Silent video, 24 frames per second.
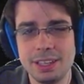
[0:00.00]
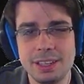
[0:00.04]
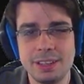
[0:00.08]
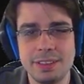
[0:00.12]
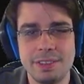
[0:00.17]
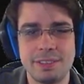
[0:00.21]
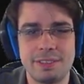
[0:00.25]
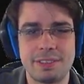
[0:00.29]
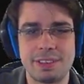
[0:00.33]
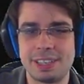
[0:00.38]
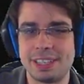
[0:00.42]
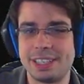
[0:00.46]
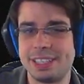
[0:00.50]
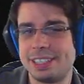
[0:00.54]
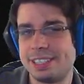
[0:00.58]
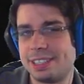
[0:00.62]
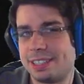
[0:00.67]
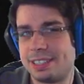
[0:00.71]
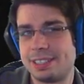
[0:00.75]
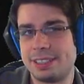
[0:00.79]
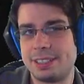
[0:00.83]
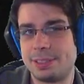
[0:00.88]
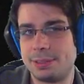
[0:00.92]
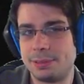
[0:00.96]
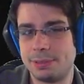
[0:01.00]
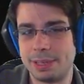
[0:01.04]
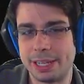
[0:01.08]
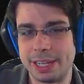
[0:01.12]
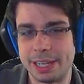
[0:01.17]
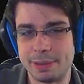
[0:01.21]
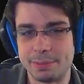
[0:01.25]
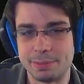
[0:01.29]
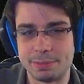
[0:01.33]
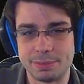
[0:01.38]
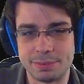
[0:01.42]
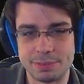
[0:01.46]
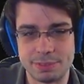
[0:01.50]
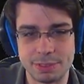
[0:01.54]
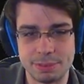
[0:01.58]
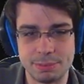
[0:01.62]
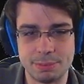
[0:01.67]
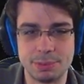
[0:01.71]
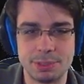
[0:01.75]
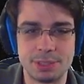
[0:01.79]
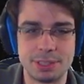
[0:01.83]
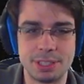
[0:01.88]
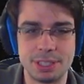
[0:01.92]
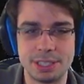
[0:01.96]
Weil das ist zu lame. Wir
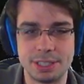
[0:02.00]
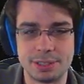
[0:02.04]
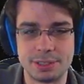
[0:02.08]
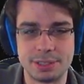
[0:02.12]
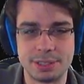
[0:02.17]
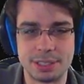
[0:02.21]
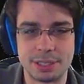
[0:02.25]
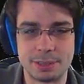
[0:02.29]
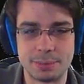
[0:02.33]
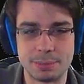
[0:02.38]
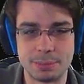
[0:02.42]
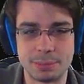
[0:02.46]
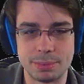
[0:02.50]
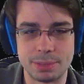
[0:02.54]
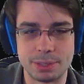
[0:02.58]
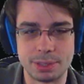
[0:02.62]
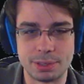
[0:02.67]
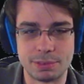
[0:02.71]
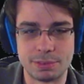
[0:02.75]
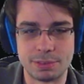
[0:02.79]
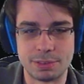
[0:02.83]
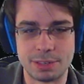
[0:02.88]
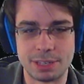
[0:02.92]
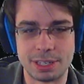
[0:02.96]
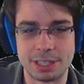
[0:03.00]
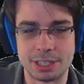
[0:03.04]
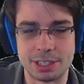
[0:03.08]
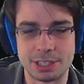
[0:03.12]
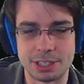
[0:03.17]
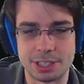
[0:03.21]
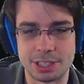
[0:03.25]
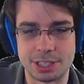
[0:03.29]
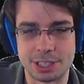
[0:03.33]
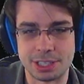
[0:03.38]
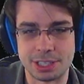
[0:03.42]
müssen hier zusammen zu drauf klatschen.